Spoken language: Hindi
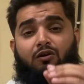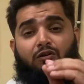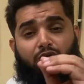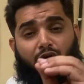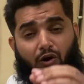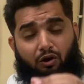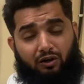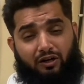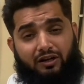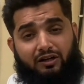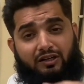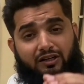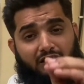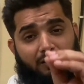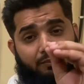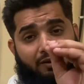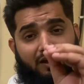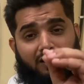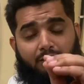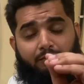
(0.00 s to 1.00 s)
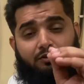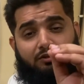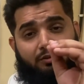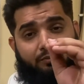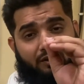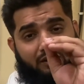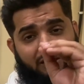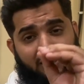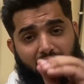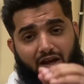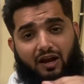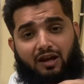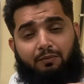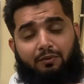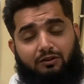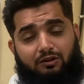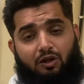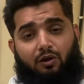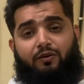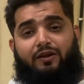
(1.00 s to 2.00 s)
क्वालिटी के बारे में तो मैं क्या ही
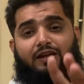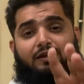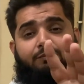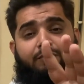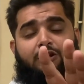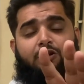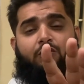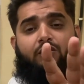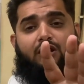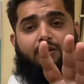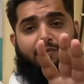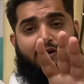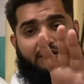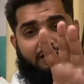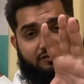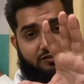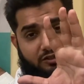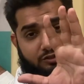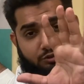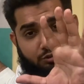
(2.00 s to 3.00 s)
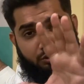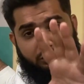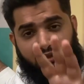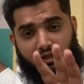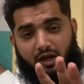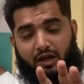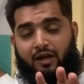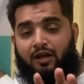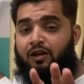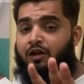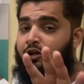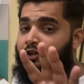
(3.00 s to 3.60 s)
बताऊं एक बार कोई हमारे से जुड़ता है